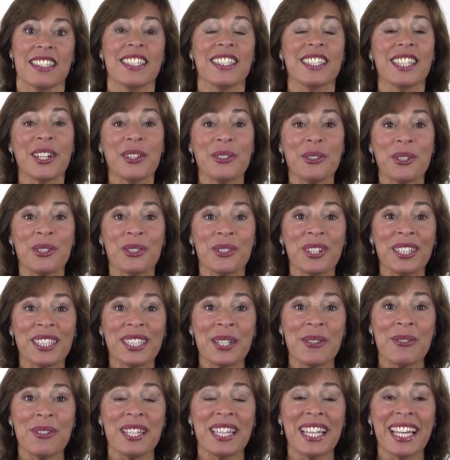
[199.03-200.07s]
Si te gustó
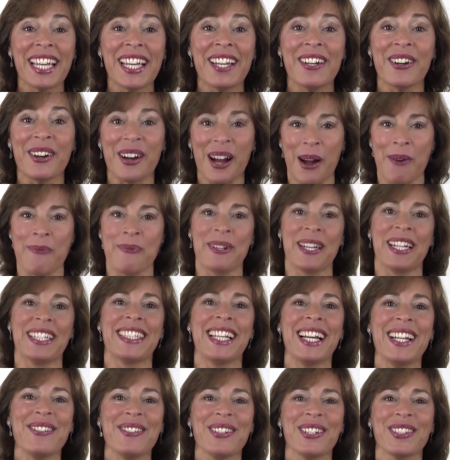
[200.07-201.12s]
este video,
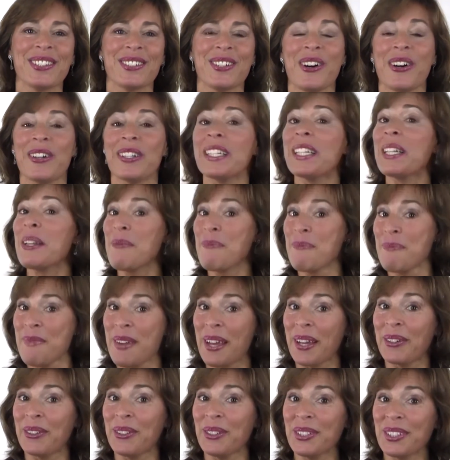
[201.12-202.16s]
aprieta el botón de
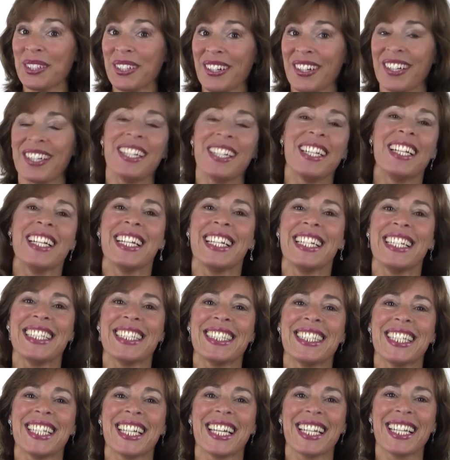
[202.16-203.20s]
me gustó y
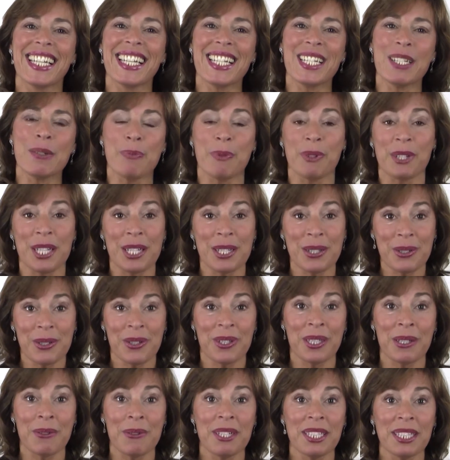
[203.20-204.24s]
si querés, podés
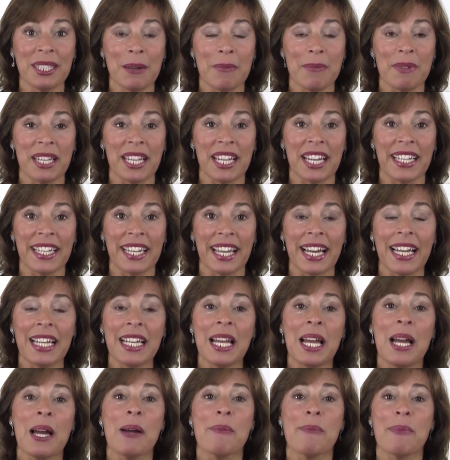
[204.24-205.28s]
suscribirte a mi canal
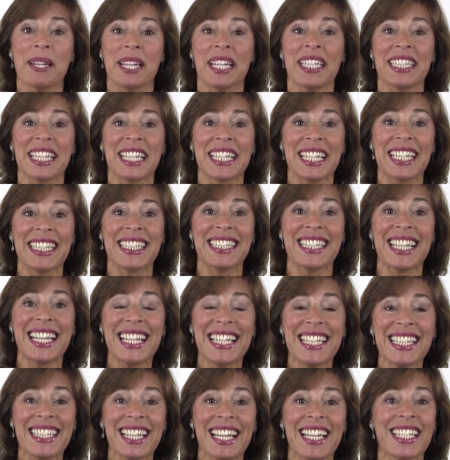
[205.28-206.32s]
para estar
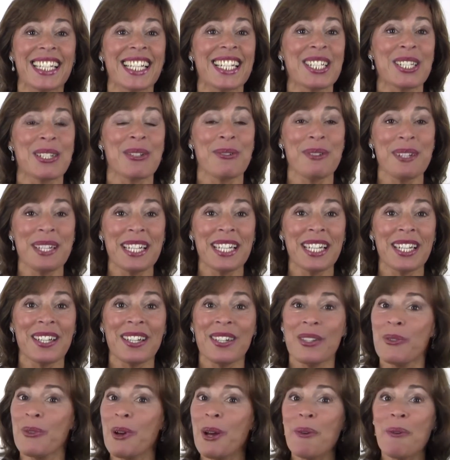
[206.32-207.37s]
atenta y recibir
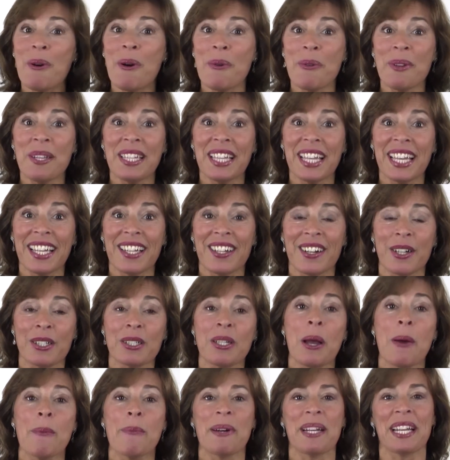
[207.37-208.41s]
nuevos videos
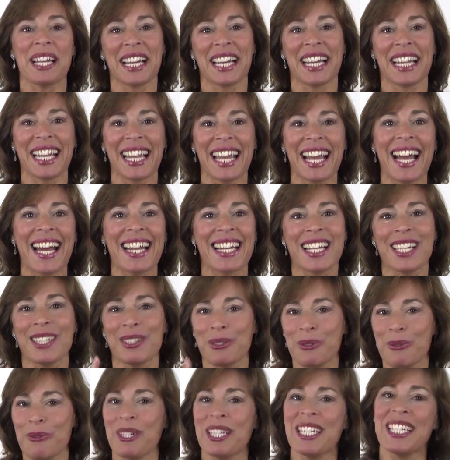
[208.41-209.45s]
para crear
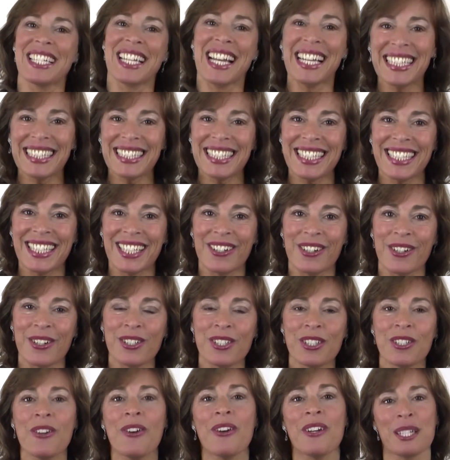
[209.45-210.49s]
tu brillante
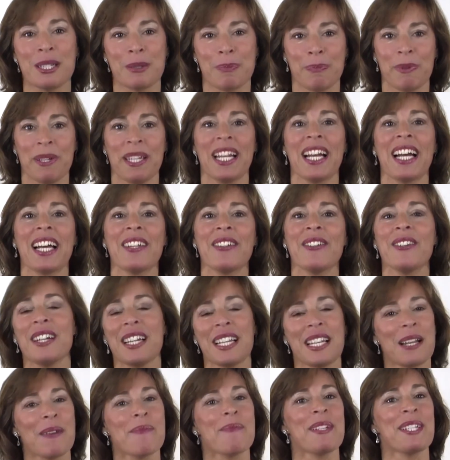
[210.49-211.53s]
negocio inspirado
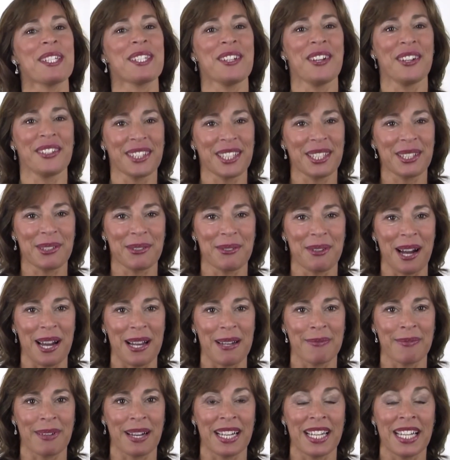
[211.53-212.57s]
en la misión de tu
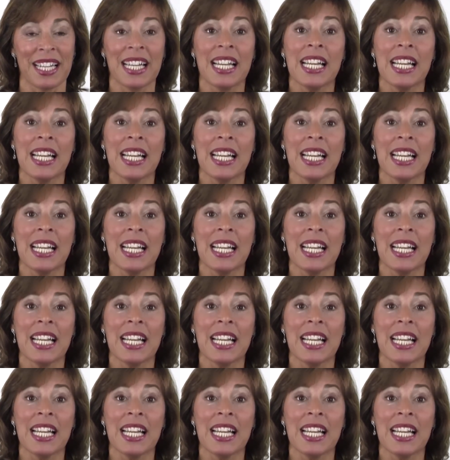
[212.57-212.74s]
alma.